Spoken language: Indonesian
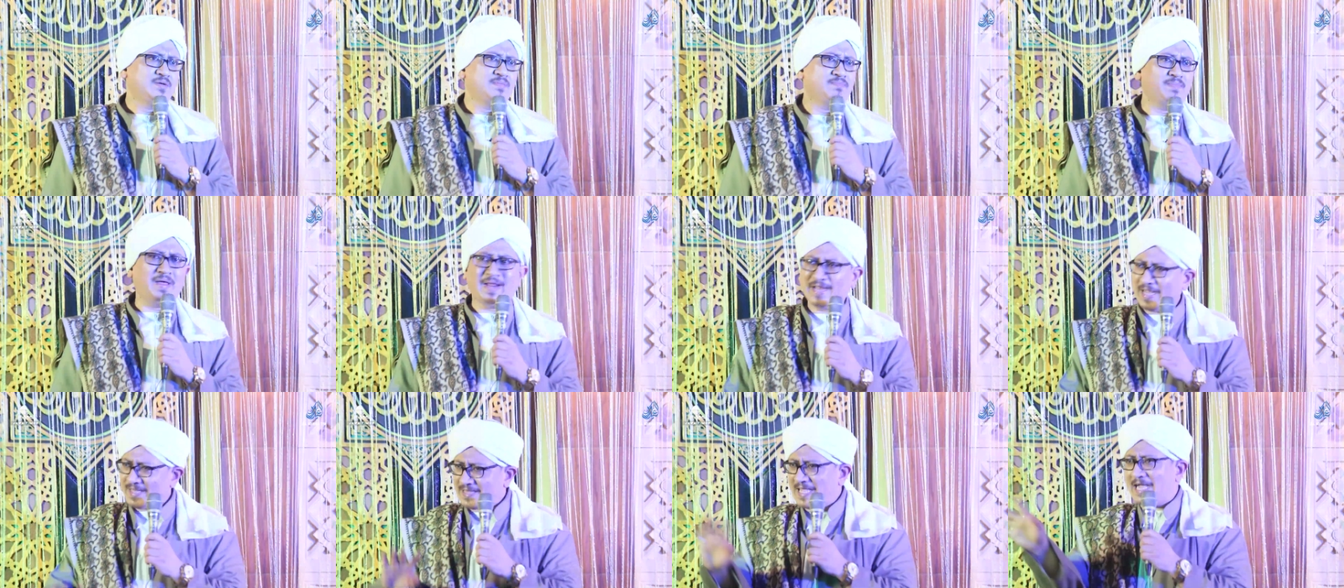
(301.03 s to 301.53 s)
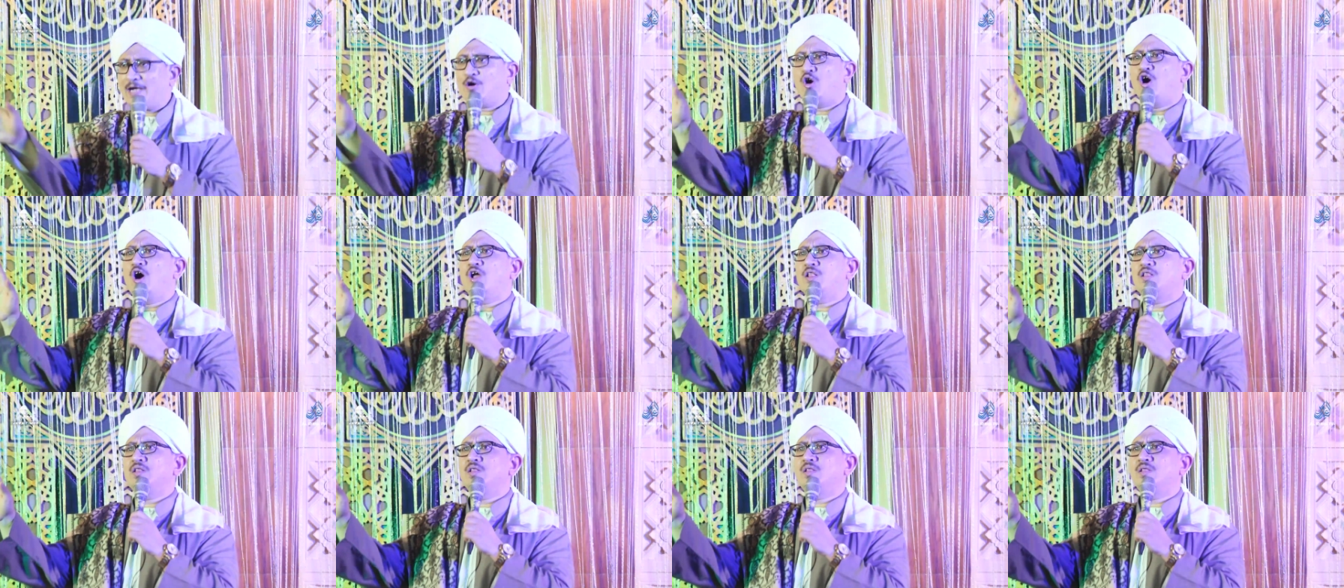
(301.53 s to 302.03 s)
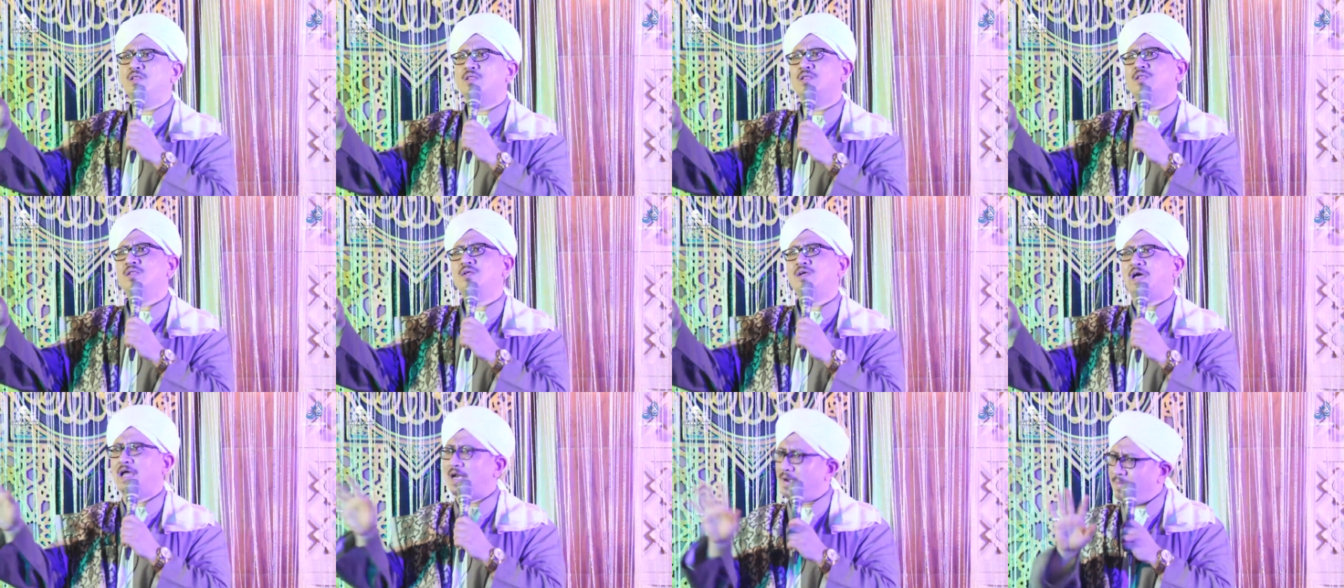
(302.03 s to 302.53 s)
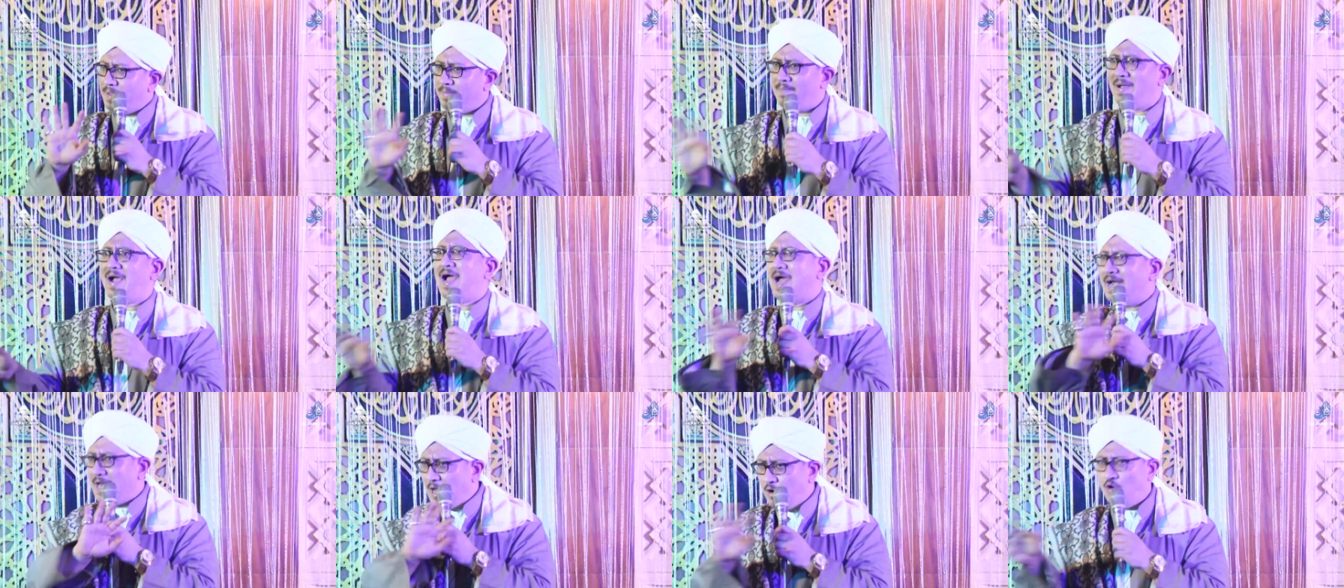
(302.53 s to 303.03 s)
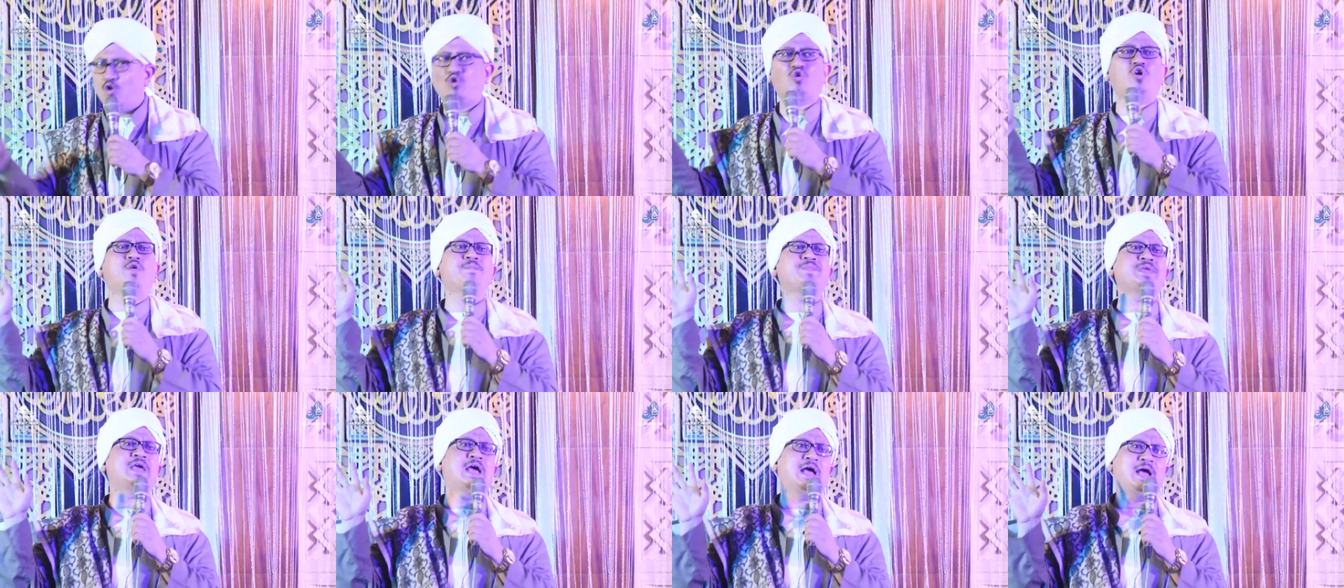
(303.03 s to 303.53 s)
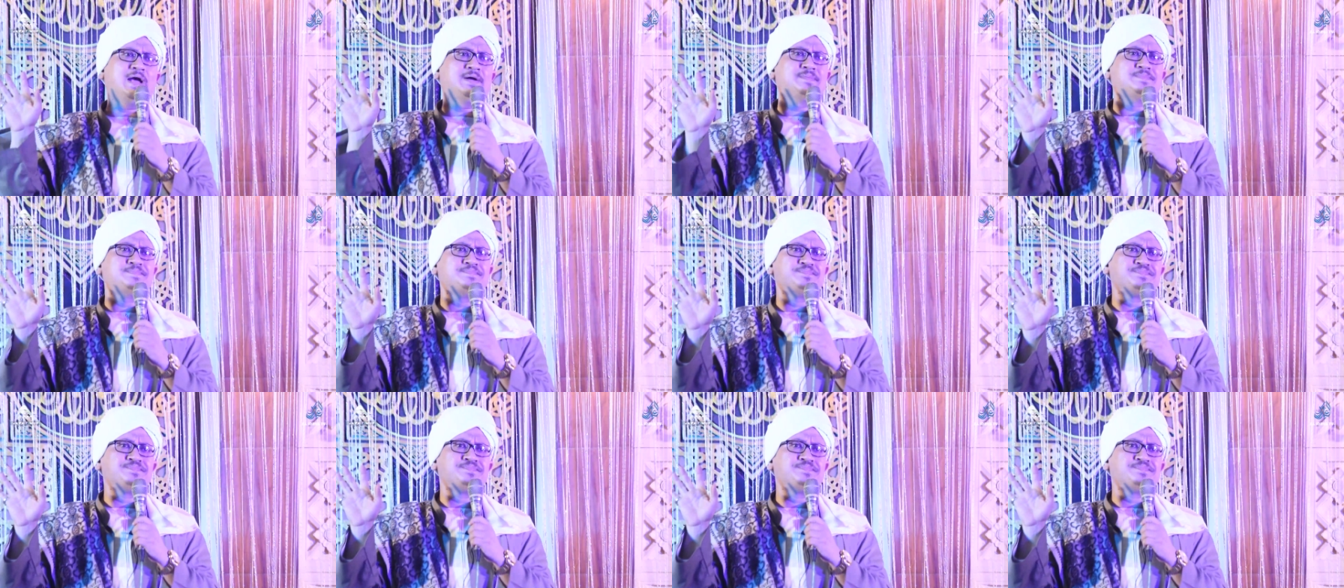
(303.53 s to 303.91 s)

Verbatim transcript: mereka takut karena memang ada hukumnya